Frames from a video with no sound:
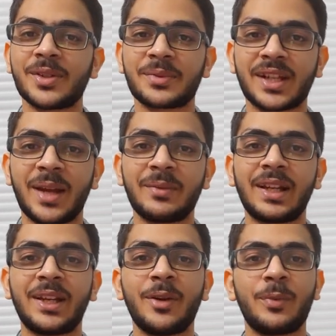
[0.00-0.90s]
सब्सक्राइब
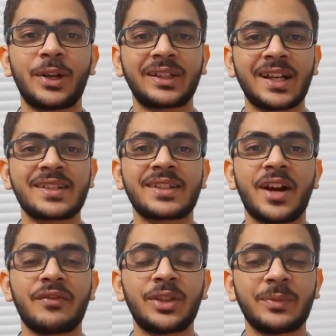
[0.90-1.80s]
कर लेना पॉडकास्ट
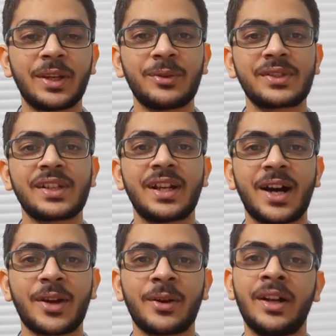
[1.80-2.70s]
काफी तुम्हें कुछ
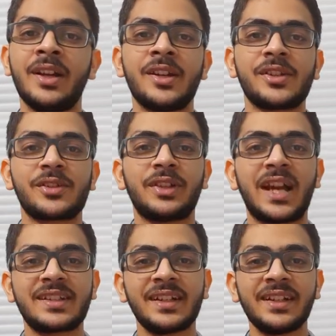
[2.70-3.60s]
सिखा रहा होगा सो
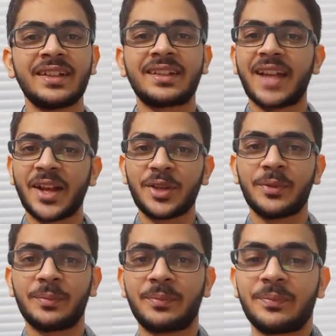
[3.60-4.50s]
दैट्स इट थैंक
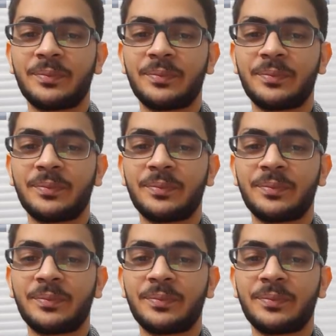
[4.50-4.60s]
यू